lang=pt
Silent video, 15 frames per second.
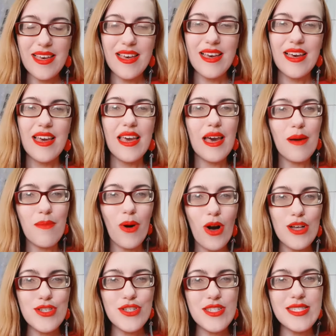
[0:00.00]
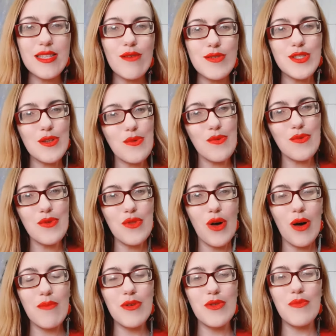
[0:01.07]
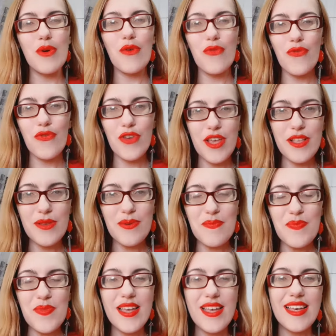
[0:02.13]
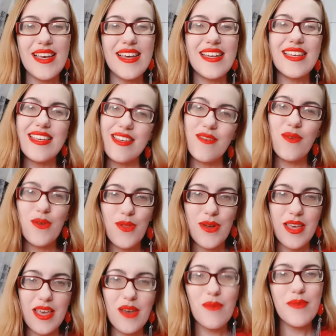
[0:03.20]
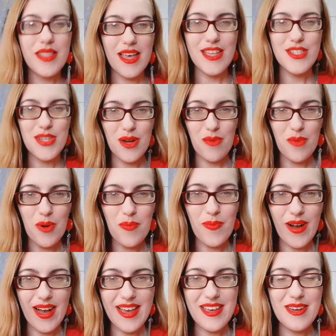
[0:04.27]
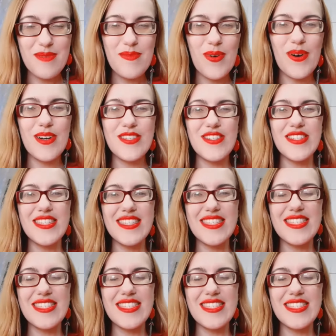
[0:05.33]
Hermógenes é o segundo nome do meu filho, que eu coloquei em homenagem ao meu pai, Hermógenes.